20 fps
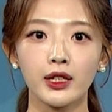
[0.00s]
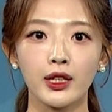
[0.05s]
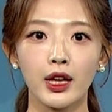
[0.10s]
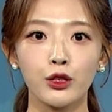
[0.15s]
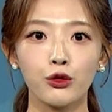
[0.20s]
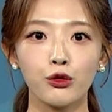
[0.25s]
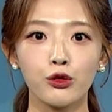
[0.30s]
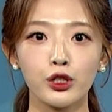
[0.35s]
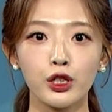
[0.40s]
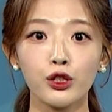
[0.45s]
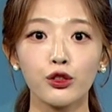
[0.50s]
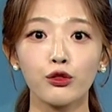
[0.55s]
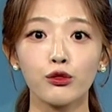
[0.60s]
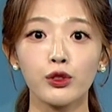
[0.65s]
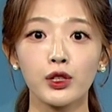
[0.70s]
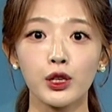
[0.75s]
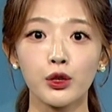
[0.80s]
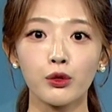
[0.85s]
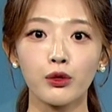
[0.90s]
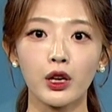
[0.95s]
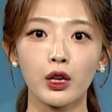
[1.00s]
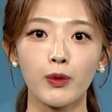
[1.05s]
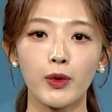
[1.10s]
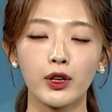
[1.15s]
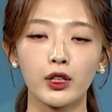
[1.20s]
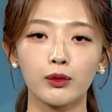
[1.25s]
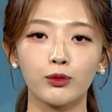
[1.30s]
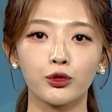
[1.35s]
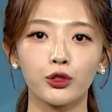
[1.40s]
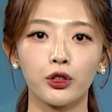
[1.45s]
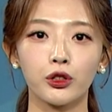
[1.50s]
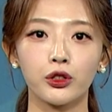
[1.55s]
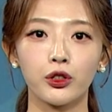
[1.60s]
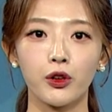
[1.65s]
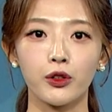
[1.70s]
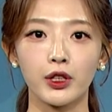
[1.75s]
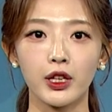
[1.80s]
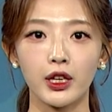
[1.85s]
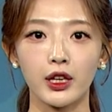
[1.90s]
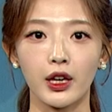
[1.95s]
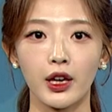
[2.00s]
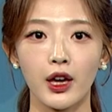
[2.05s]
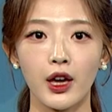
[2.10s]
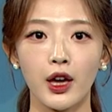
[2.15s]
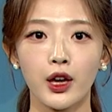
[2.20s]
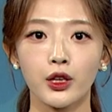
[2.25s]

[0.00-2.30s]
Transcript: 대졸 신규 채용 계획을 물었더니